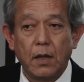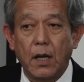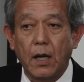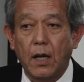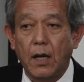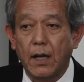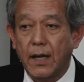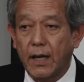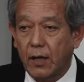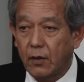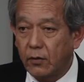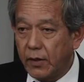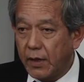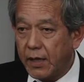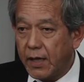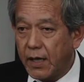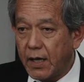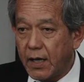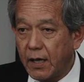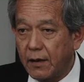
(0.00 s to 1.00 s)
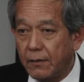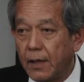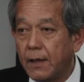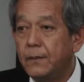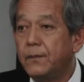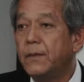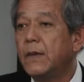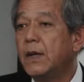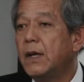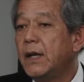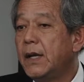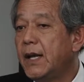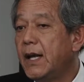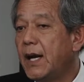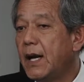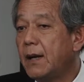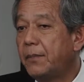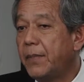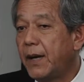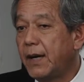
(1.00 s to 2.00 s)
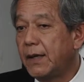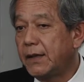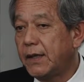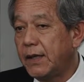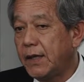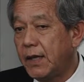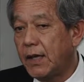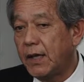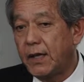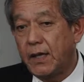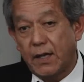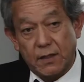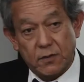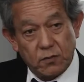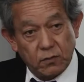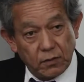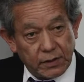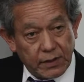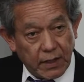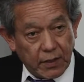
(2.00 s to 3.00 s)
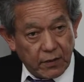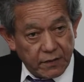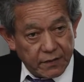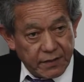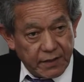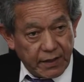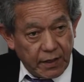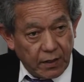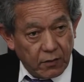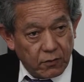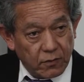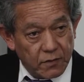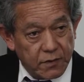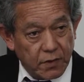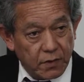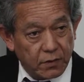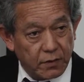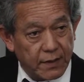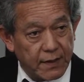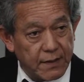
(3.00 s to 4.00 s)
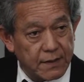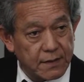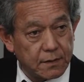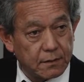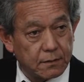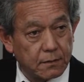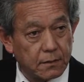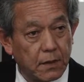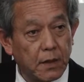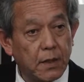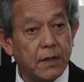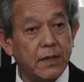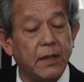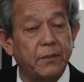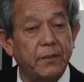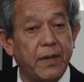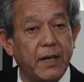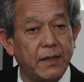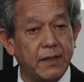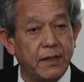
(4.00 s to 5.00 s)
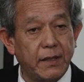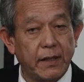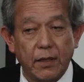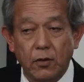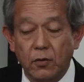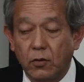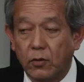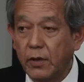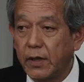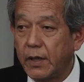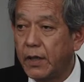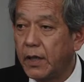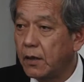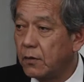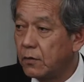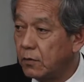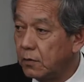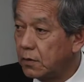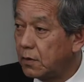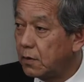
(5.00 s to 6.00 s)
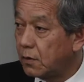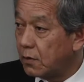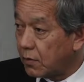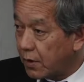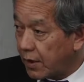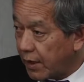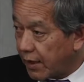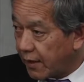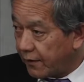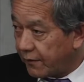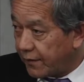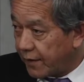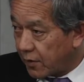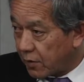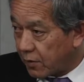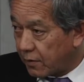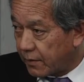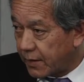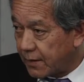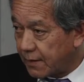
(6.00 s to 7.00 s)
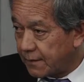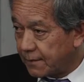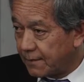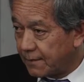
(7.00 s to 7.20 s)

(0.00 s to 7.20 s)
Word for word: a cargo de quien habla, y la parte ya de resultados y discusiones de parte de Jorge junto con el jefe Robert.